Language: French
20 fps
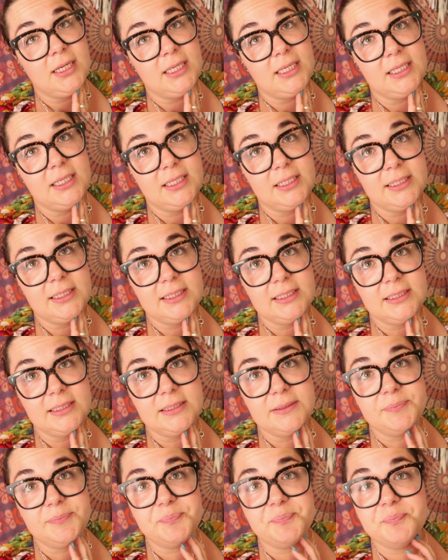
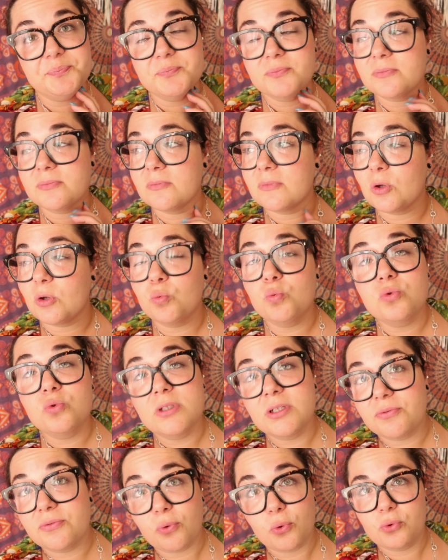et mm, ou
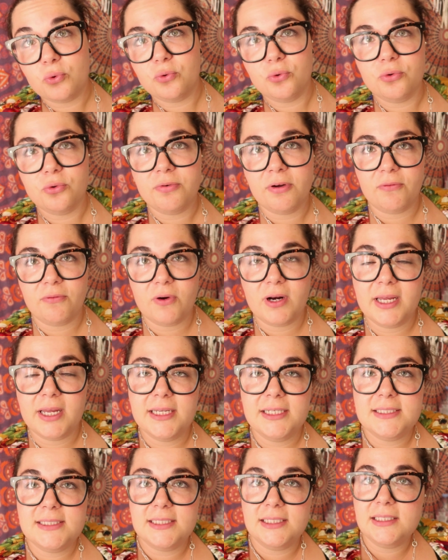des photos, enfin
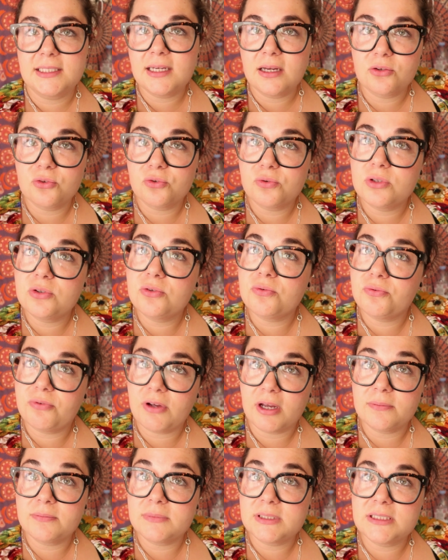voilà, essayer ensuite de vous
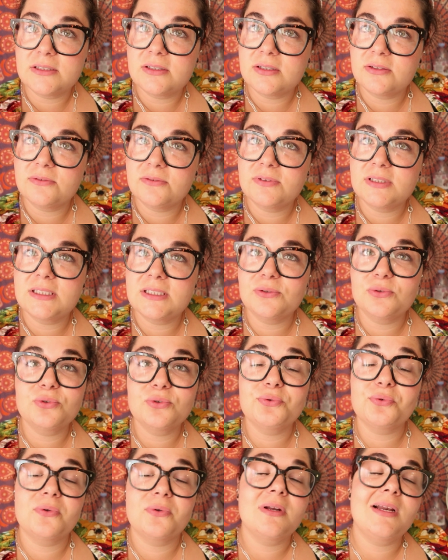faire une petite
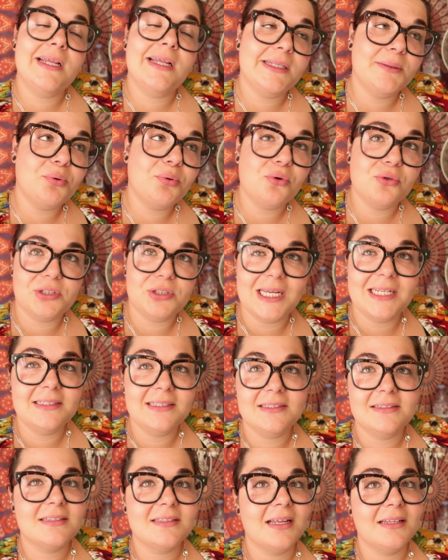vidéo donc l'année
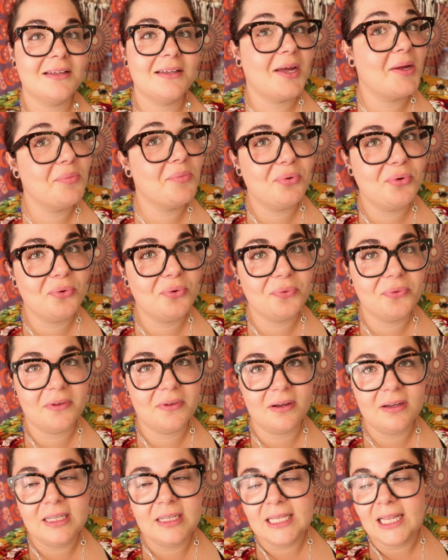prochaine, ce sera dans un peu
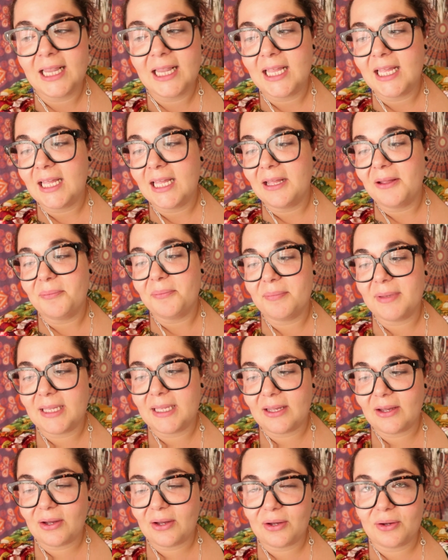longtemps,
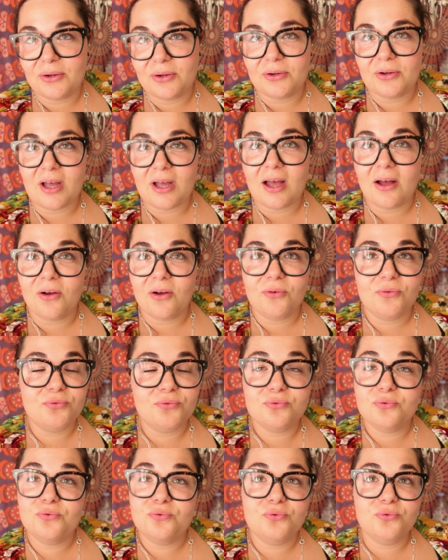mais en
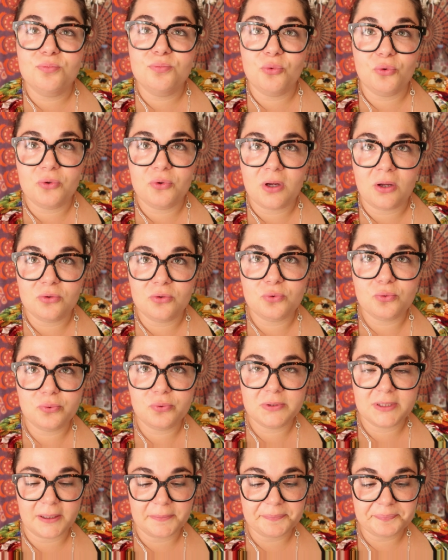vous montrant
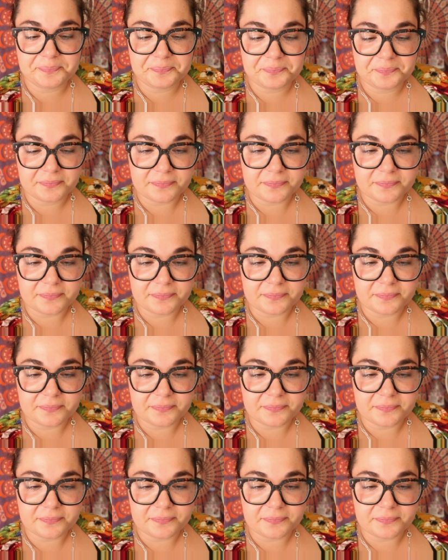tout ça.